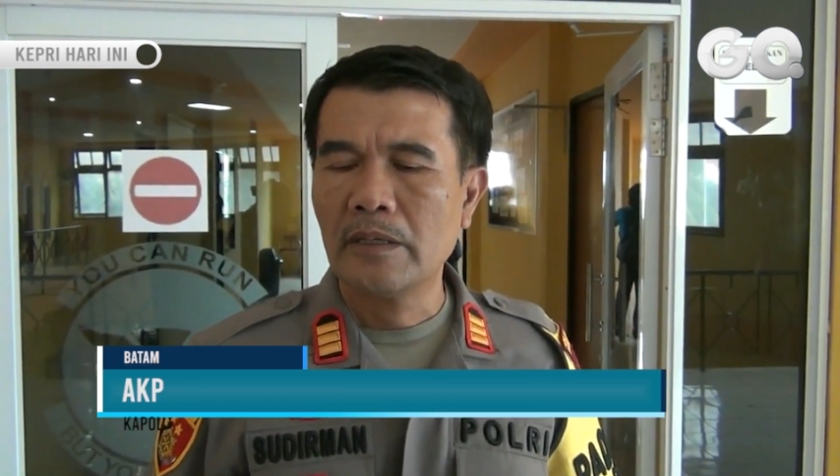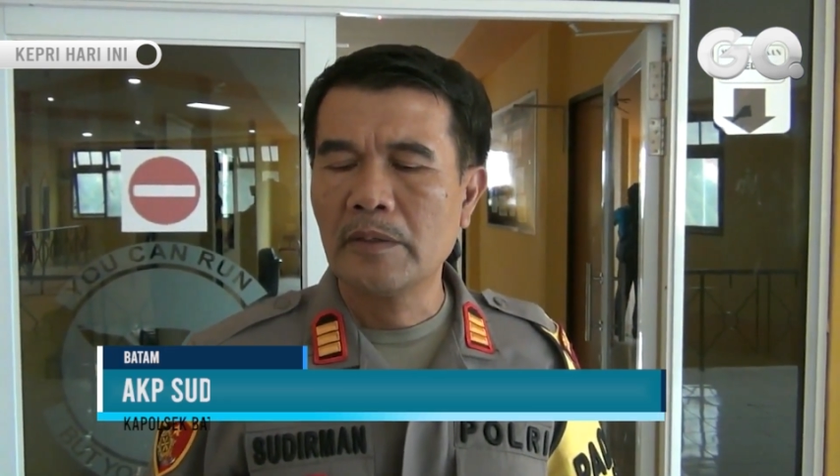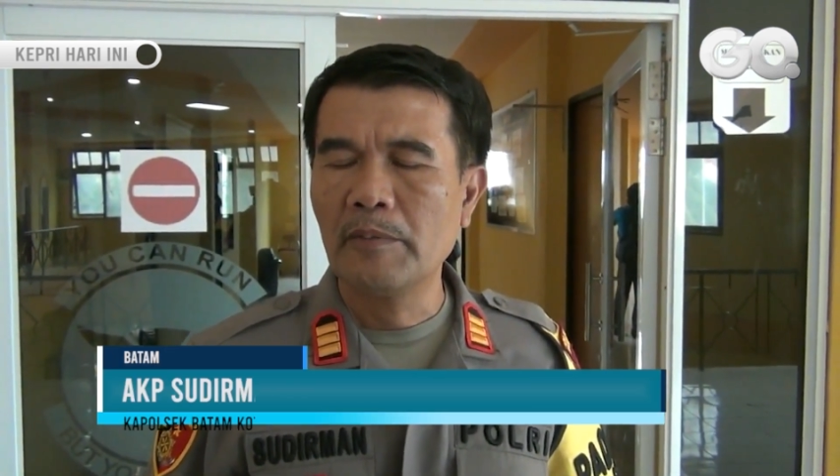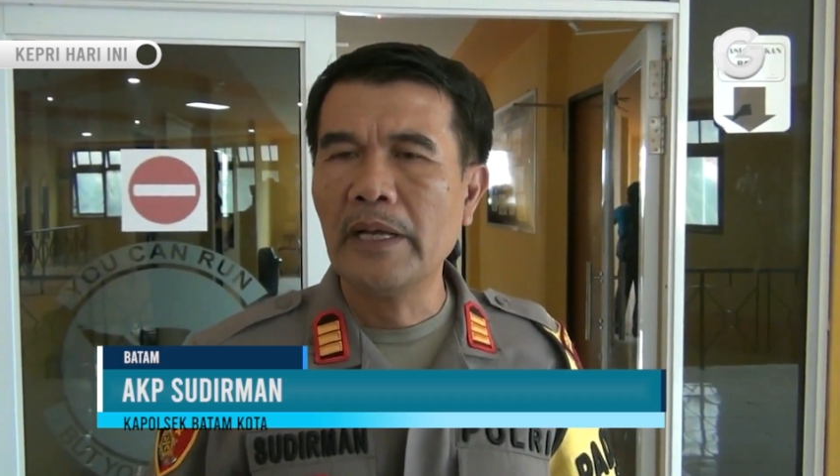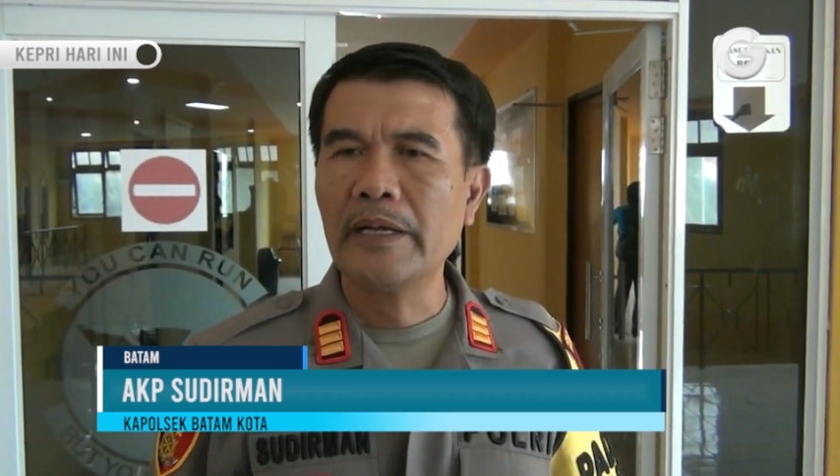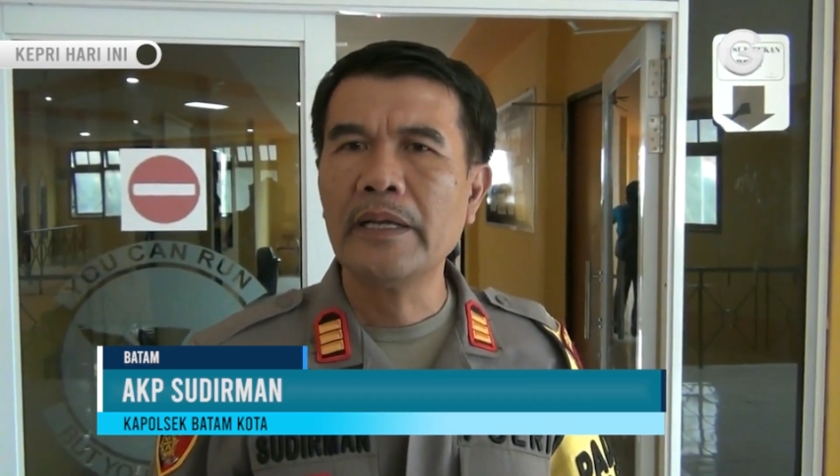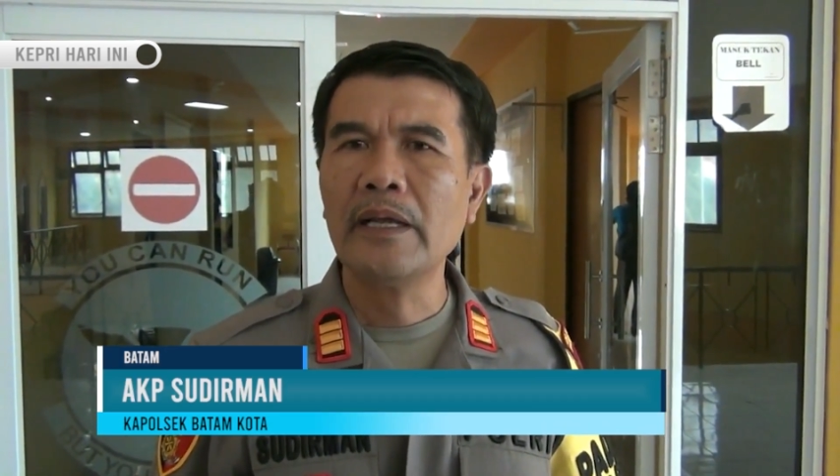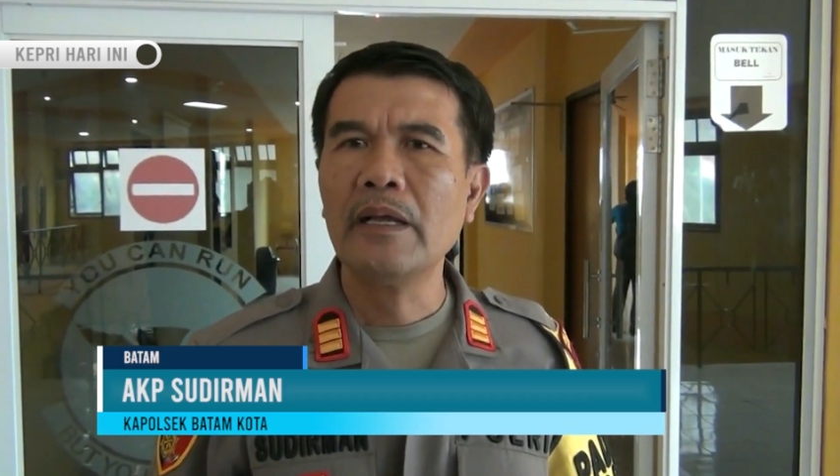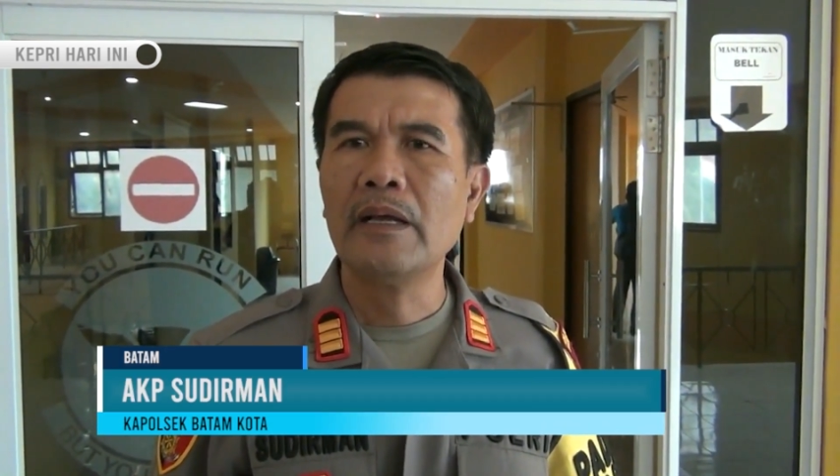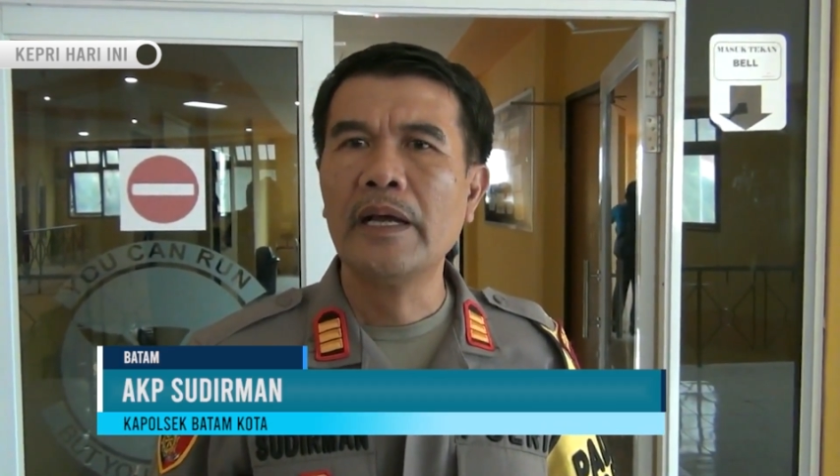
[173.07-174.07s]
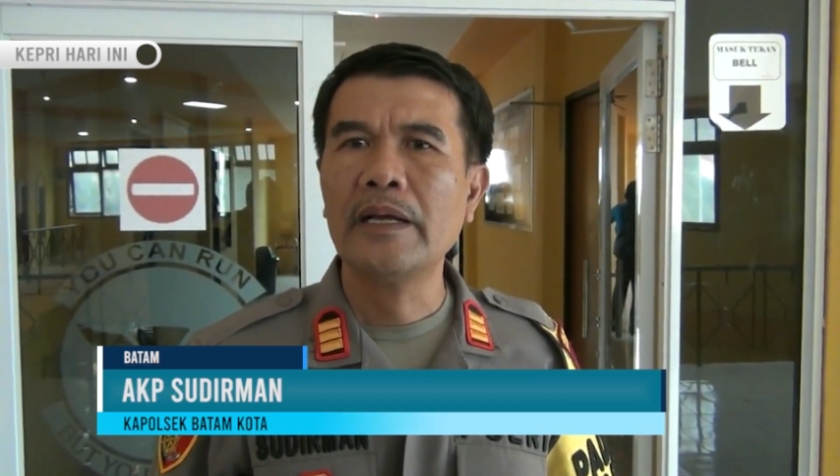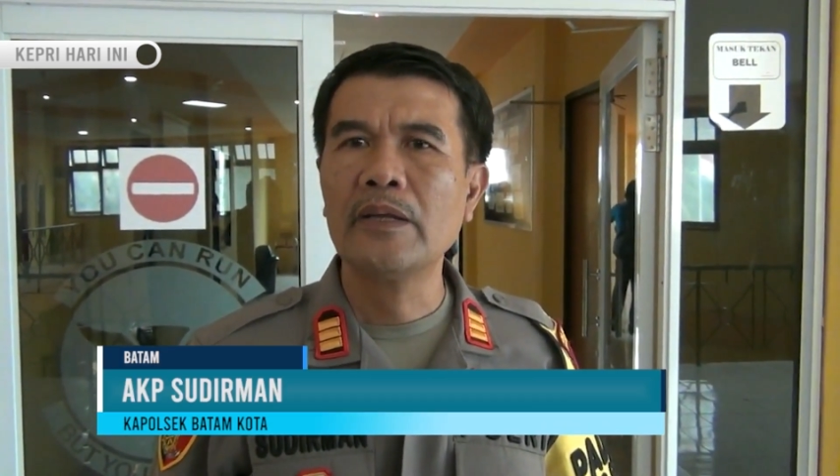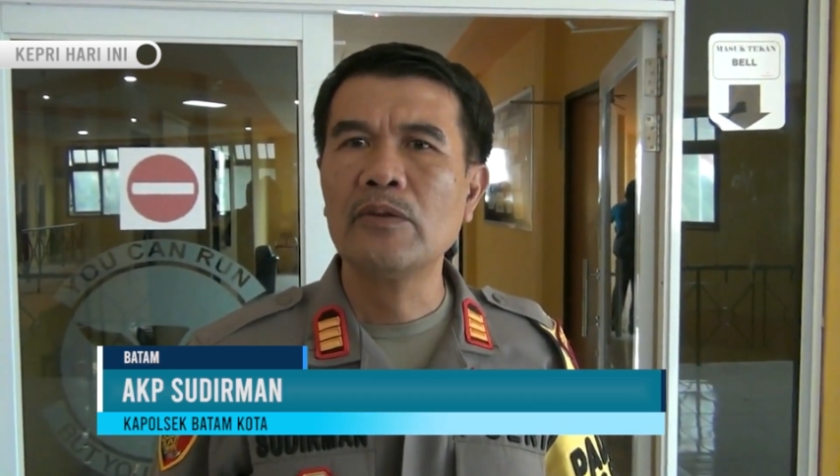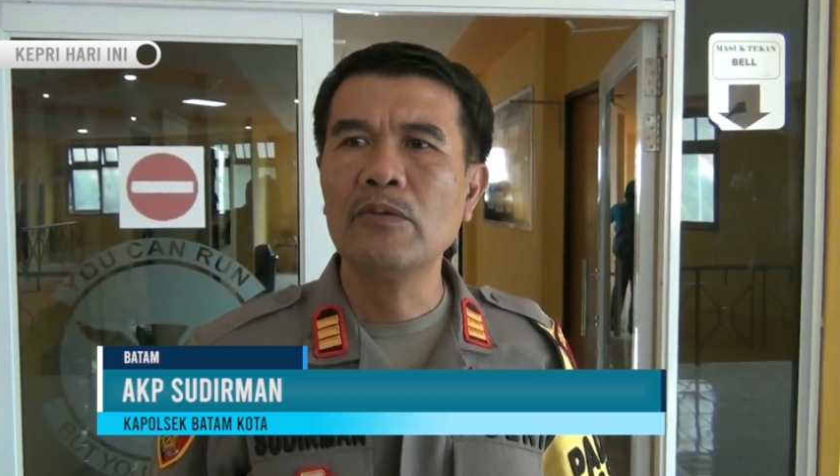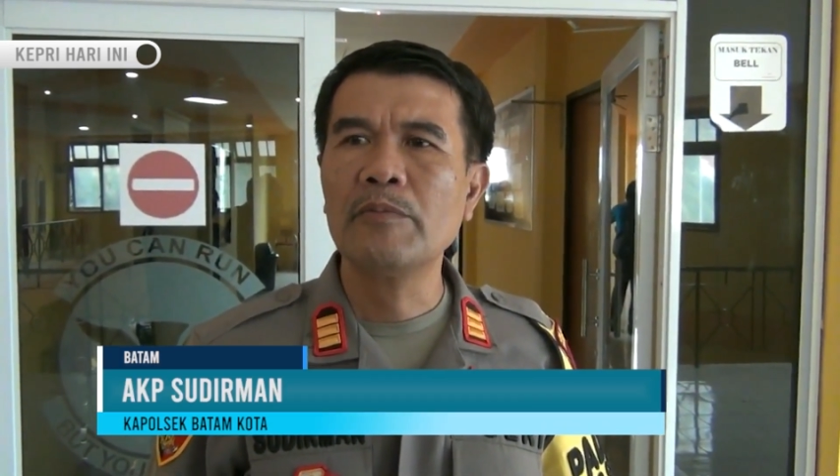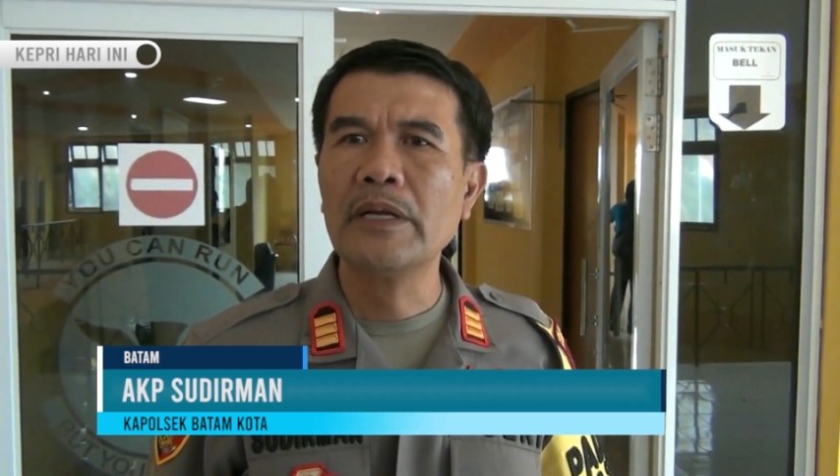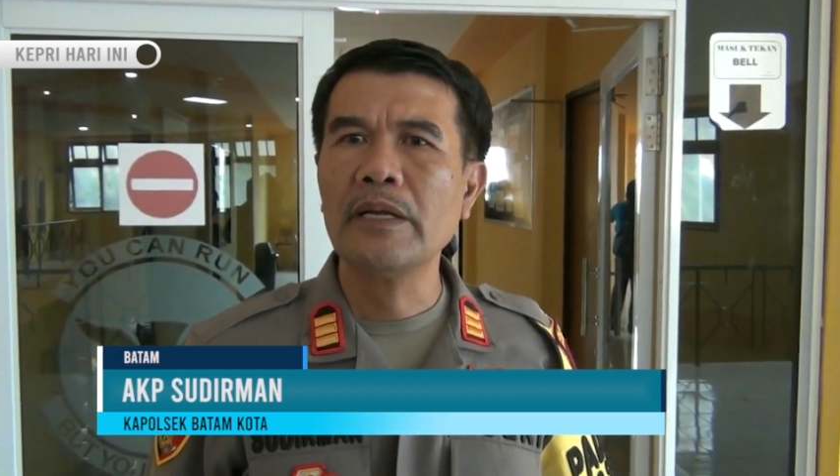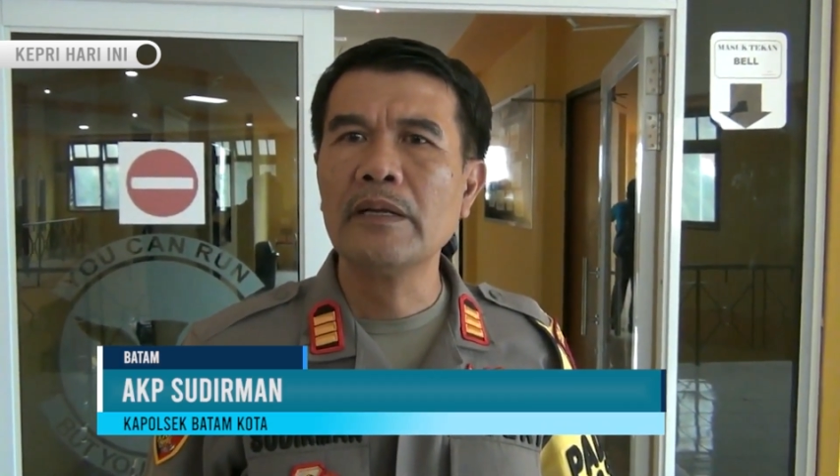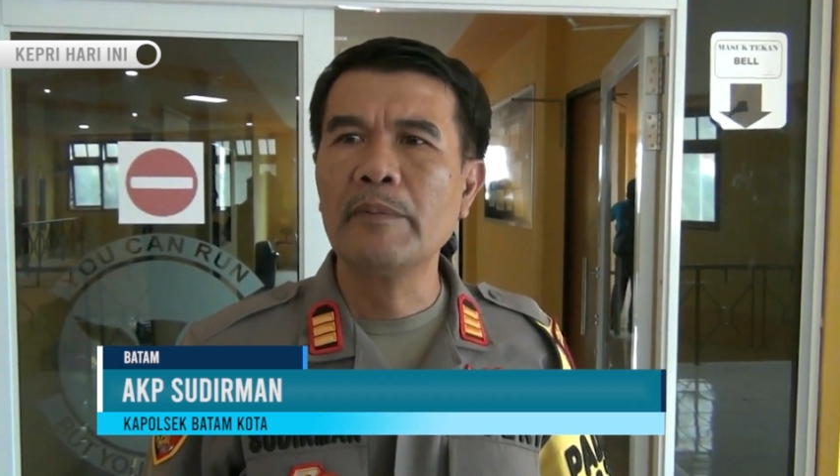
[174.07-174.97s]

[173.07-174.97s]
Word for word: dibilang dia anak itu kemarin